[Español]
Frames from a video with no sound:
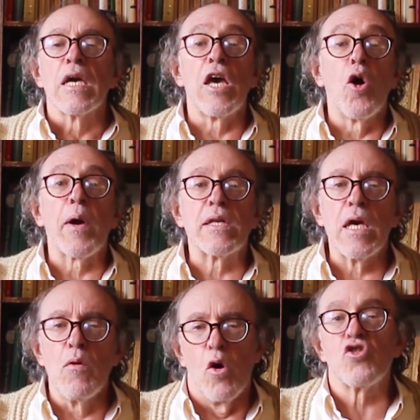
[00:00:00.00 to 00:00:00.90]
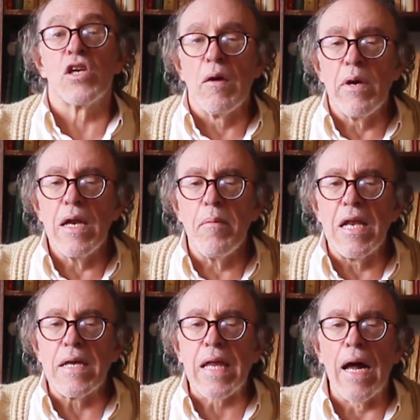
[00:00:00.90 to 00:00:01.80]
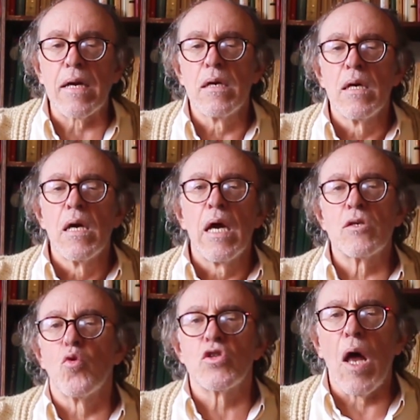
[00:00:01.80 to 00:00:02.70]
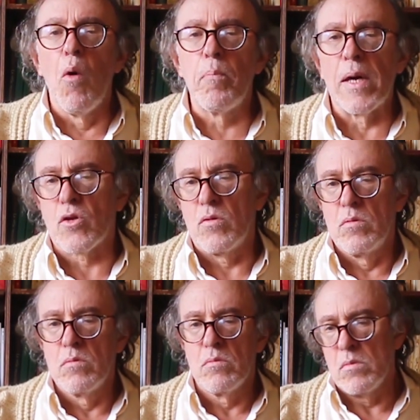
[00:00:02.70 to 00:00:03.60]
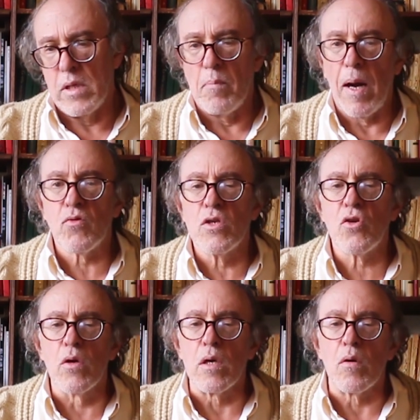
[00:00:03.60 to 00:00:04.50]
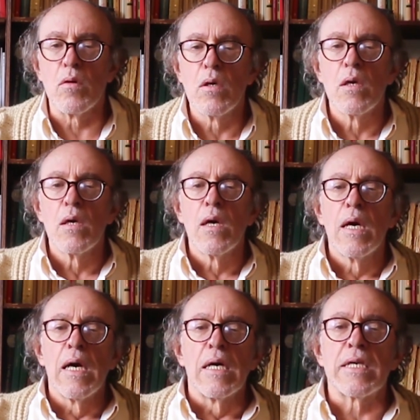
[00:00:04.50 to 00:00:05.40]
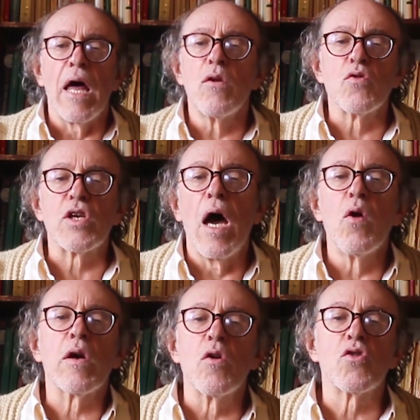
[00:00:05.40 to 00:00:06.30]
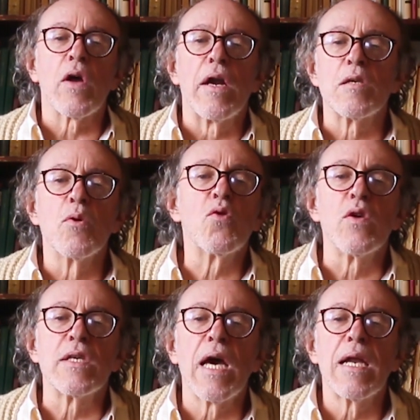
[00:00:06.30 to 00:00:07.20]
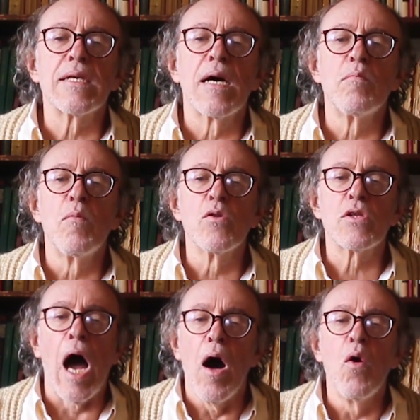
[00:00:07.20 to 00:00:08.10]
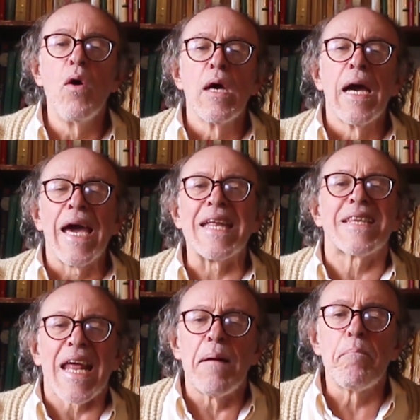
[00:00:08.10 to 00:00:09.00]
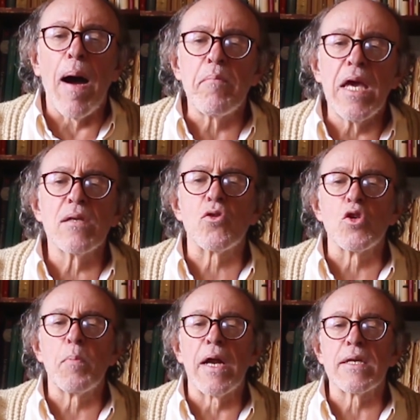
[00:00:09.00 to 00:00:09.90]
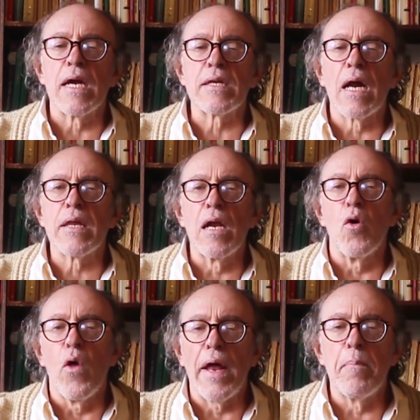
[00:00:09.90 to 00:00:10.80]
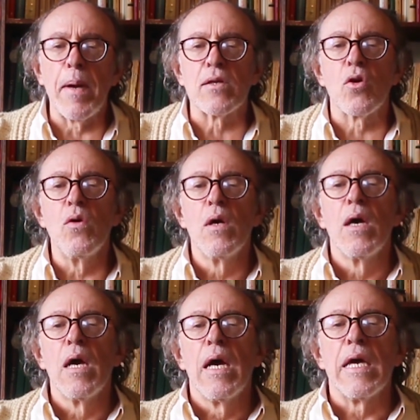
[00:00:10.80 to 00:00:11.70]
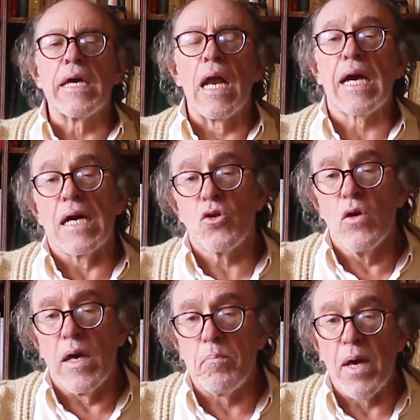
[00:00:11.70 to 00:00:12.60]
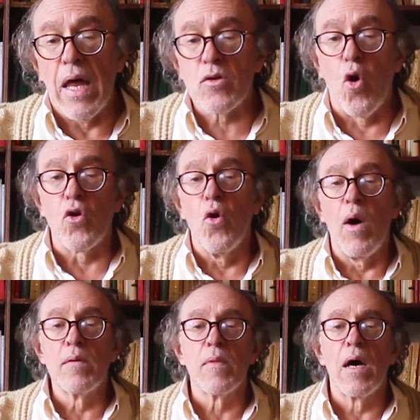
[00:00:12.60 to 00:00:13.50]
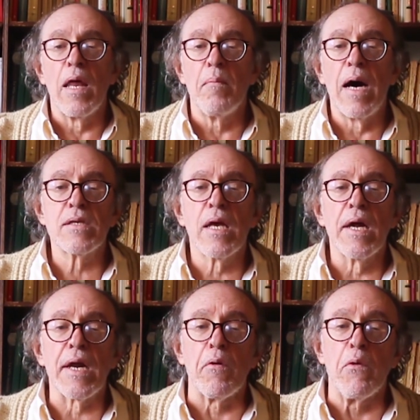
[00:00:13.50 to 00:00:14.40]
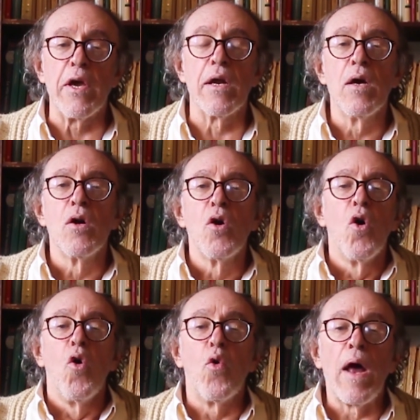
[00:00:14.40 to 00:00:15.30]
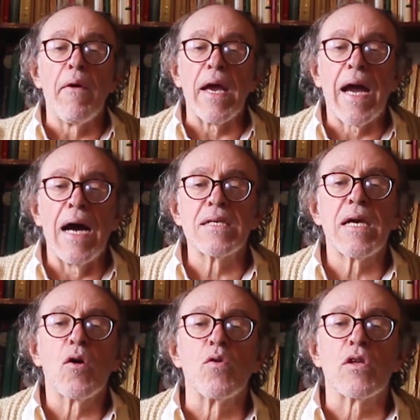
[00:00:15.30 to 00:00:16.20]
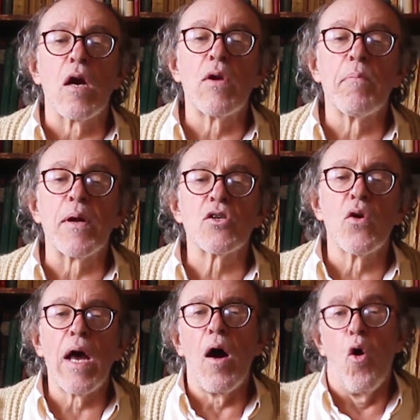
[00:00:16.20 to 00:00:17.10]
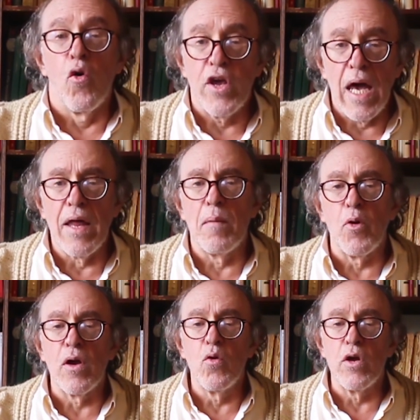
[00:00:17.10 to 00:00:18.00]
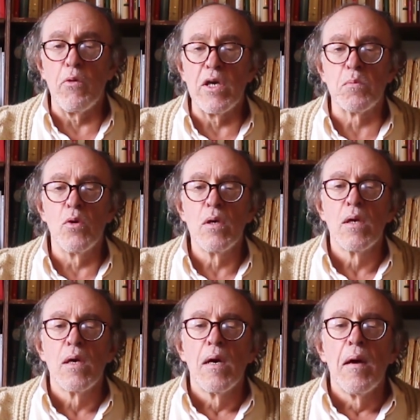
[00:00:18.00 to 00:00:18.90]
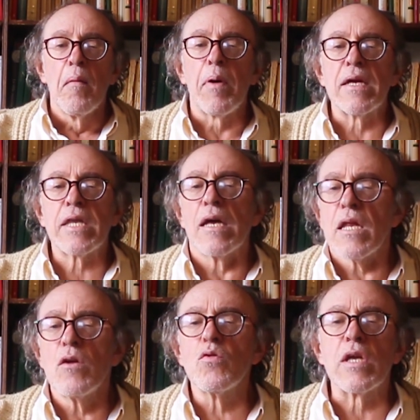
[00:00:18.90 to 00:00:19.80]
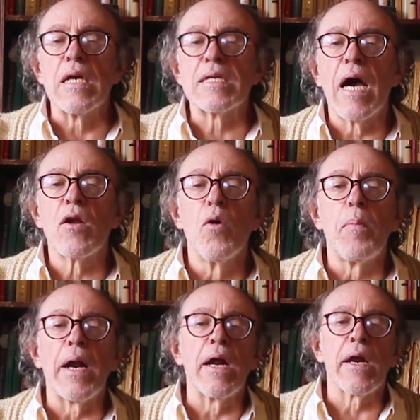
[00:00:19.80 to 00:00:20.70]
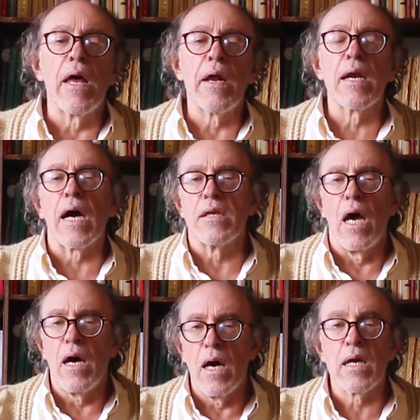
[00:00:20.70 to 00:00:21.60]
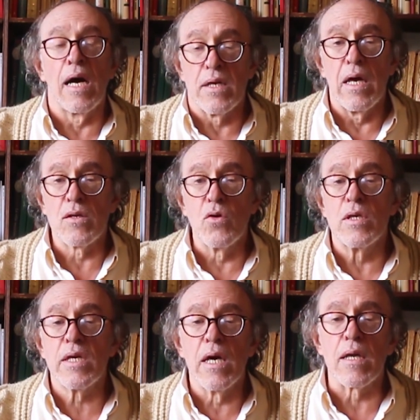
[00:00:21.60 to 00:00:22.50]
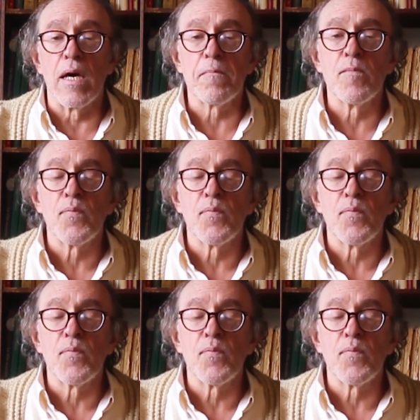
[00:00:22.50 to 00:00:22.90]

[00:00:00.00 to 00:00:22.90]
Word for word: Y el objetivo civil y militar es Gustavo Petro y el pacto histórico. Se ha denunciado que los organismos judiciales han montado entrampamientos para tratar de enlodar a Petro y que el caso de Piedad Córdoba, además de revivir una venganza contra una persona odiada por el uribismo, pretenden utilizarlo para enredar al, candidato de izquierda.